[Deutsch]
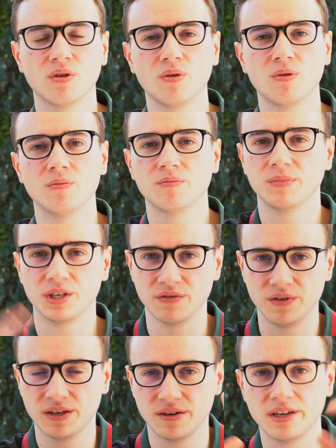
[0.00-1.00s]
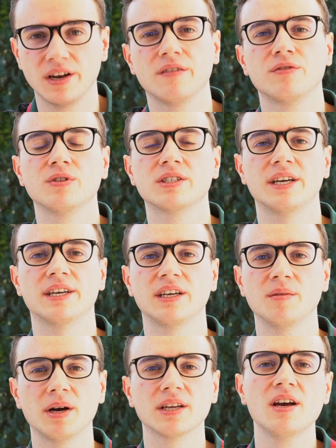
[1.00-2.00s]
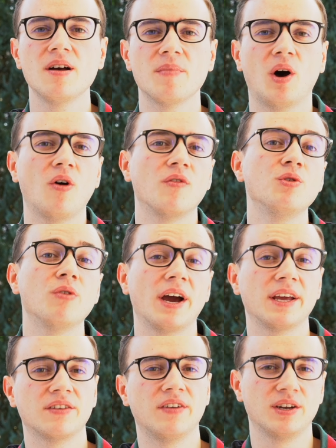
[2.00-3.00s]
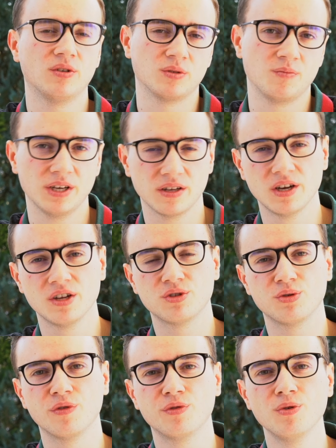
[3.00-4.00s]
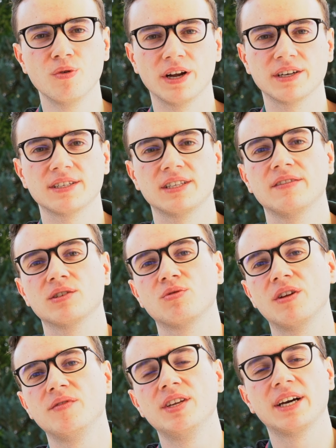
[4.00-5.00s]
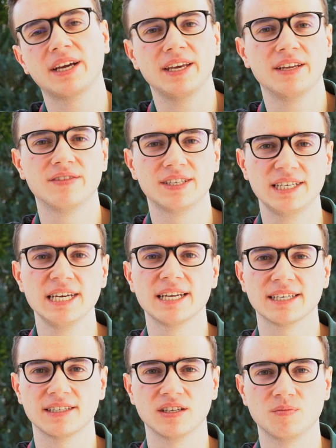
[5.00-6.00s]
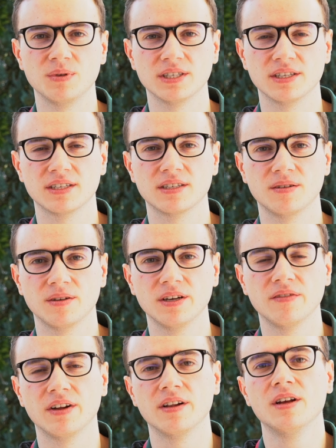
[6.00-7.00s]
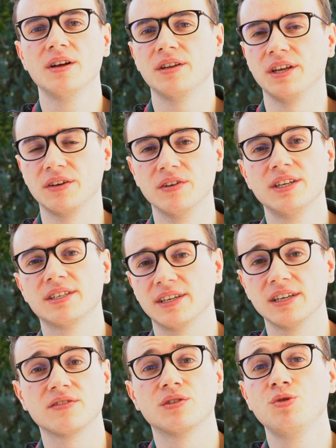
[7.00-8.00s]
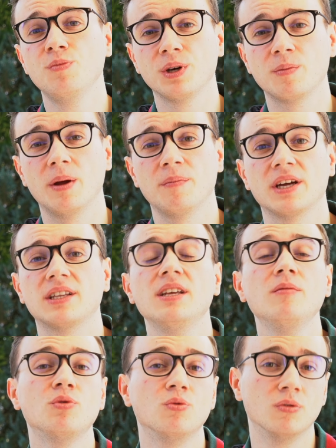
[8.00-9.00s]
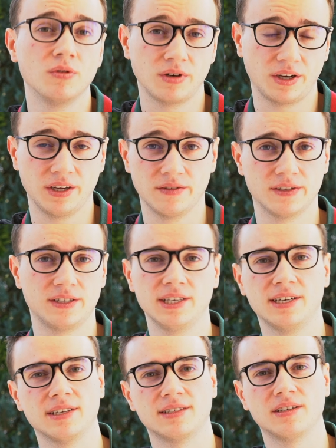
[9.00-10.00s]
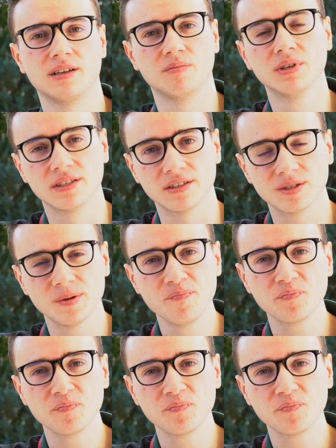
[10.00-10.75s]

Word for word: Euro Gewinn in Anführungszeichen gemacht, auch wenn du eigentlich weitaus mehr zur Verfügung hattest, na, ne, was du dann wieder reinvestiert hast in das Business. Na, ne, weil der Gewinn ist ja das, was übrig bleibt, nachdem du reinvestiert hast in dein Business.